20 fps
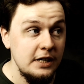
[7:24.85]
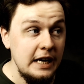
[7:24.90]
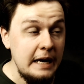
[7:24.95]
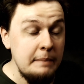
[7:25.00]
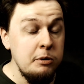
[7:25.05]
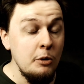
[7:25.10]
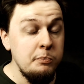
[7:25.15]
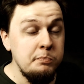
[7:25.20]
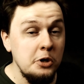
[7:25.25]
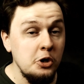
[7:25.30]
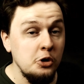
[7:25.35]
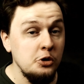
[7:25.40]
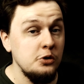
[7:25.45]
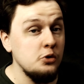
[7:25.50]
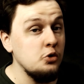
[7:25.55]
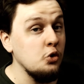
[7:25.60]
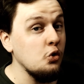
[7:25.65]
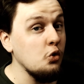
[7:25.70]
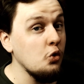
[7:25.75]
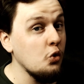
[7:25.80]
i po
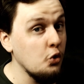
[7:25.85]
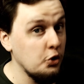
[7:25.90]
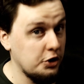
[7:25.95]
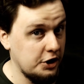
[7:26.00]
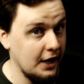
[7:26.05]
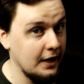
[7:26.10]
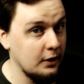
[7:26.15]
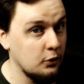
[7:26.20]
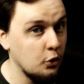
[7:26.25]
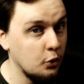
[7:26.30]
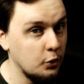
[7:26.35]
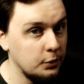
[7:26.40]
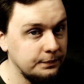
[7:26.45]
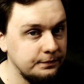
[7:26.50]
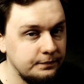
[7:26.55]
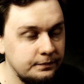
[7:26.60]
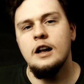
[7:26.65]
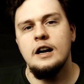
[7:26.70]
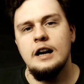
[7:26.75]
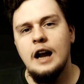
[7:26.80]
prostu uciekł
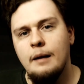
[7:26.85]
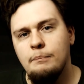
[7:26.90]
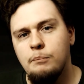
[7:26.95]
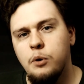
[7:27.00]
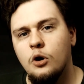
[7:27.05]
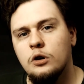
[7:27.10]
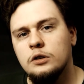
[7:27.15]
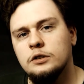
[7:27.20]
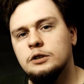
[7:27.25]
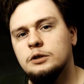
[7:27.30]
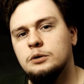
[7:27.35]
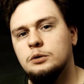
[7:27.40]
raport,